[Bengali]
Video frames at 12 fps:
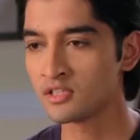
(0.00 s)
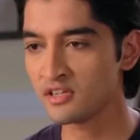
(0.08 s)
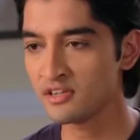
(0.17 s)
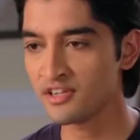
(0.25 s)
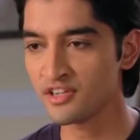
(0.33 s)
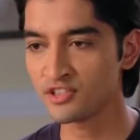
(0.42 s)

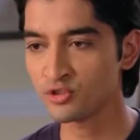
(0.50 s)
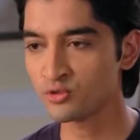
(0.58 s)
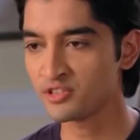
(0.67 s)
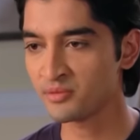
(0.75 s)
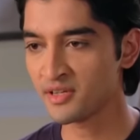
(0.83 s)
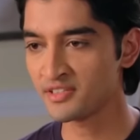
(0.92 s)
স্যার জয়াসকে
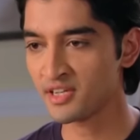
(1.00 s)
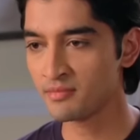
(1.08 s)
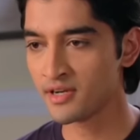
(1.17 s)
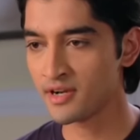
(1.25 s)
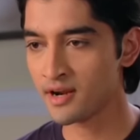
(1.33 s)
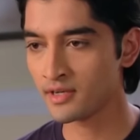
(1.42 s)
সবার
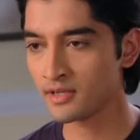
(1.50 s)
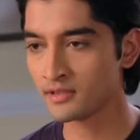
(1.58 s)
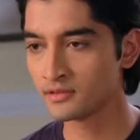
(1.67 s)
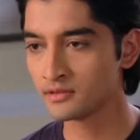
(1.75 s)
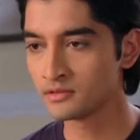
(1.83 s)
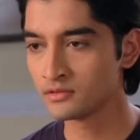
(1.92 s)
সামনে
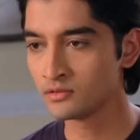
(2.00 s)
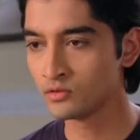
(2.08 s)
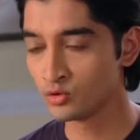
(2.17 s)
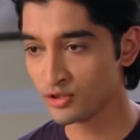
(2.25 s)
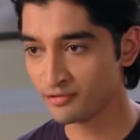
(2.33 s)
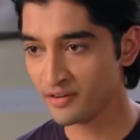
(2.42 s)
বকেছিলেন
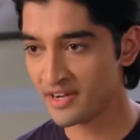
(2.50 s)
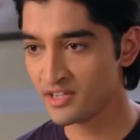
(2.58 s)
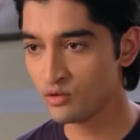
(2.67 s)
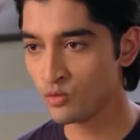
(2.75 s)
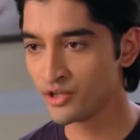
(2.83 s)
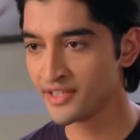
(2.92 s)
ওকে
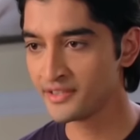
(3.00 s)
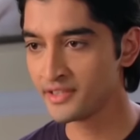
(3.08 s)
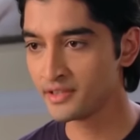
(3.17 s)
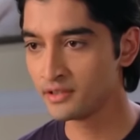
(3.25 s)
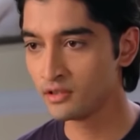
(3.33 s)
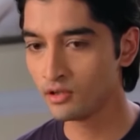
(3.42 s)
ফাইনাল ওয়ার্নিং
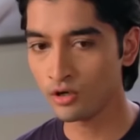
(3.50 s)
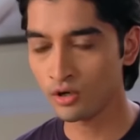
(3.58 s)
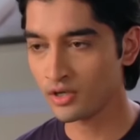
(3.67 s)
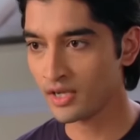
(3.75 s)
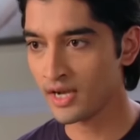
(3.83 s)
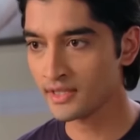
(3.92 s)
দিয়েছিলেন
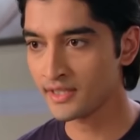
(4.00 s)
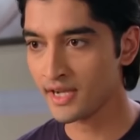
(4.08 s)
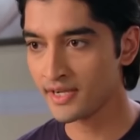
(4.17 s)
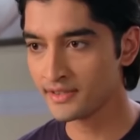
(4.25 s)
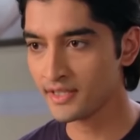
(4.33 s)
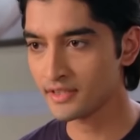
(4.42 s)
আর
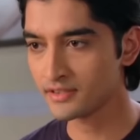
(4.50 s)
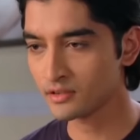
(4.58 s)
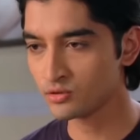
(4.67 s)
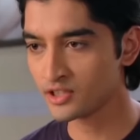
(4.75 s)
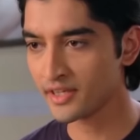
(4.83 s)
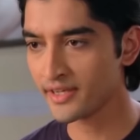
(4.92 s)
বলেছিলেন ফের
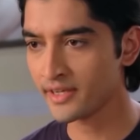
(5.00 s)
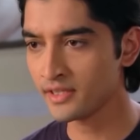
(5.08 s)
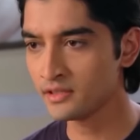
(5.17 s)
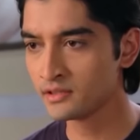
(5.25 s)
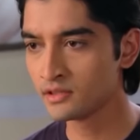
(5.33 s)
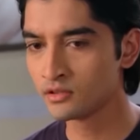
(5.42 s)
যদি এরকম
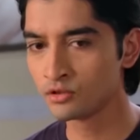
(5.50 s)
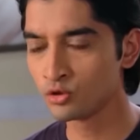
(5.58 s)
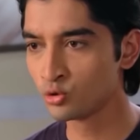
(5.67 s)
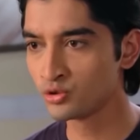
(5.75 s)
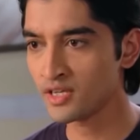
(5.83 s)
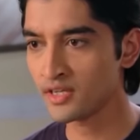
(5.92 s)
হয়
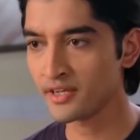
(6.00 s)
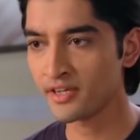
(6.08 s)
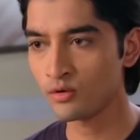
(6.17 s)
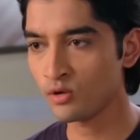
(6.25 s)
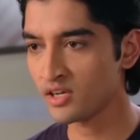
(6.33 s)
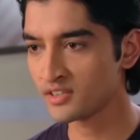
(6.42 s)
তাহলে ওর
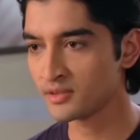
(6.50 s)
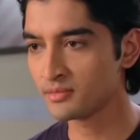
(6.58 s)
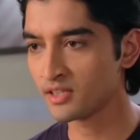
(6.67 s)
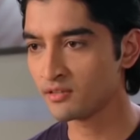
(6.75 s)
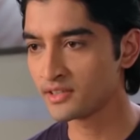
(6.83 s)
কেরিয়ার উনি শেষ